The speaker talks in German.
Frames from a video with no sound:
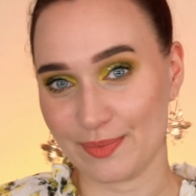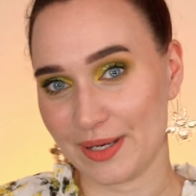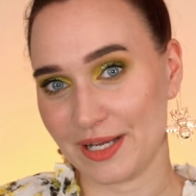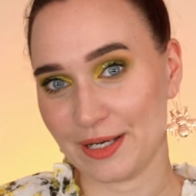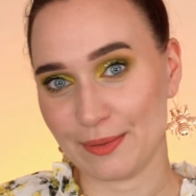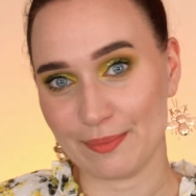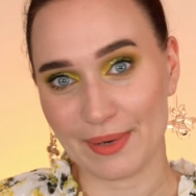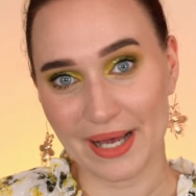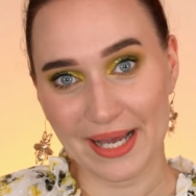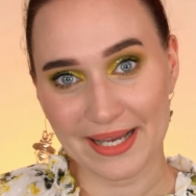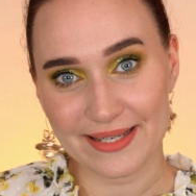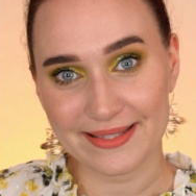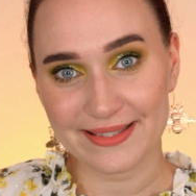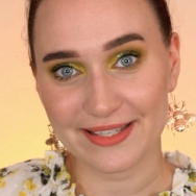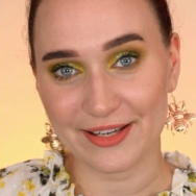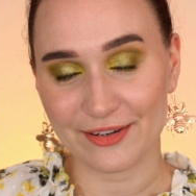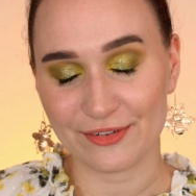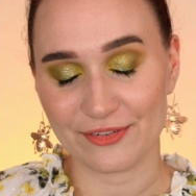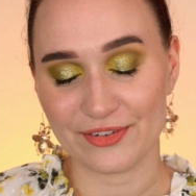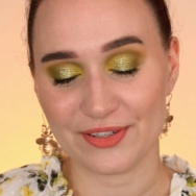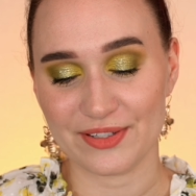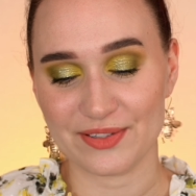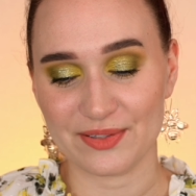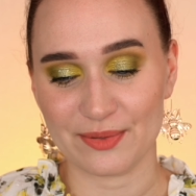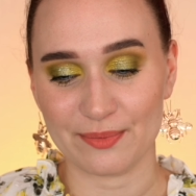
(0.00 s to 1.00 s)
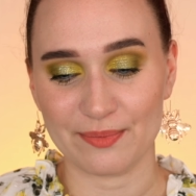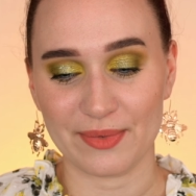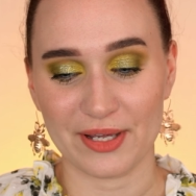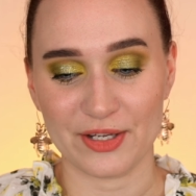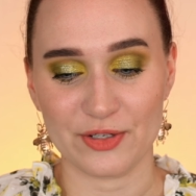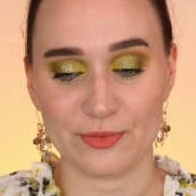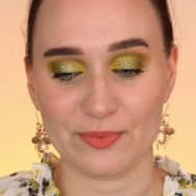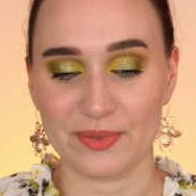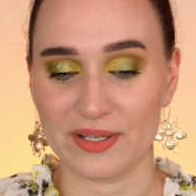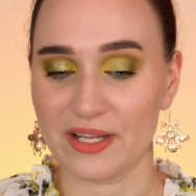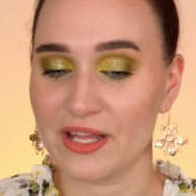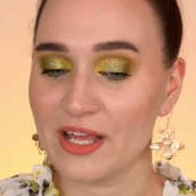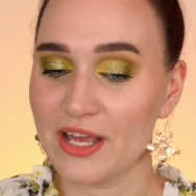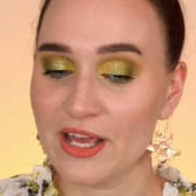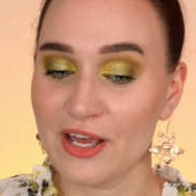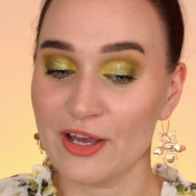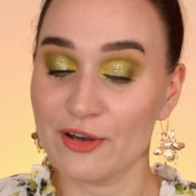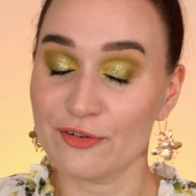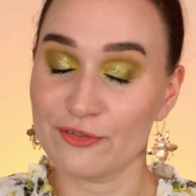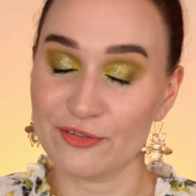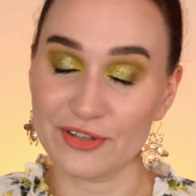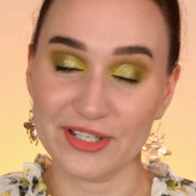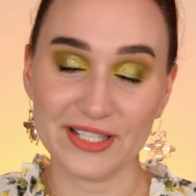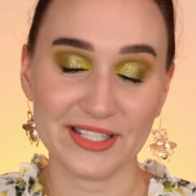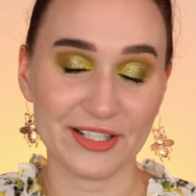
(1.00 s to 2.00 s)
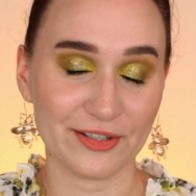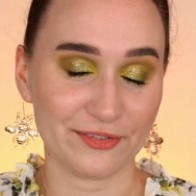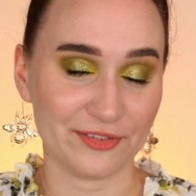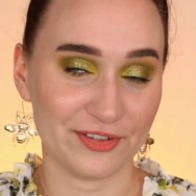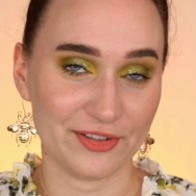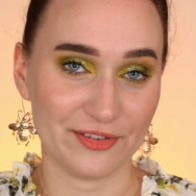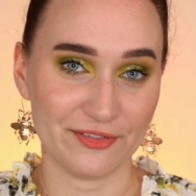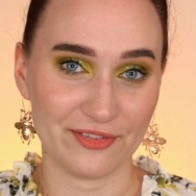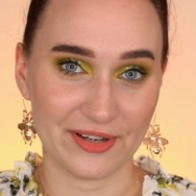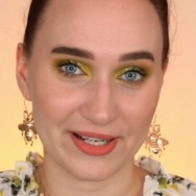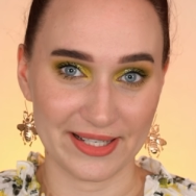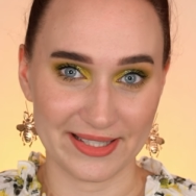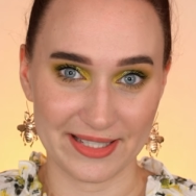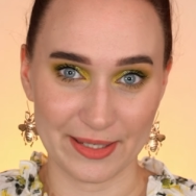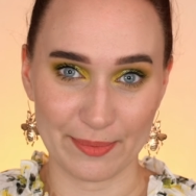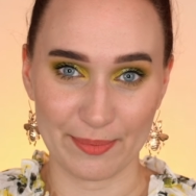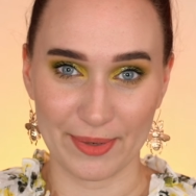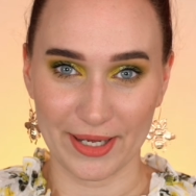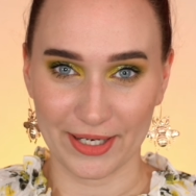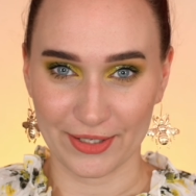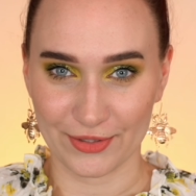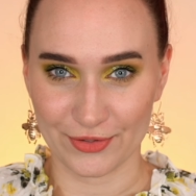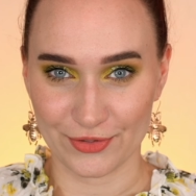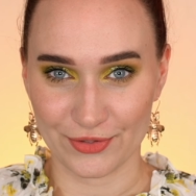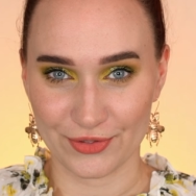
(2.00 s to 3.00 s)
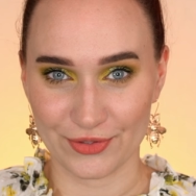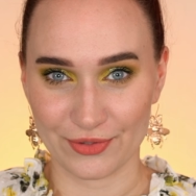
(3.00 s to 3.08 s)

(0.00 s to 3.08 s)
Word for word: Bei einem Eiskaffee zum Beispiel finde ich auf jeden Fall sehr praktisch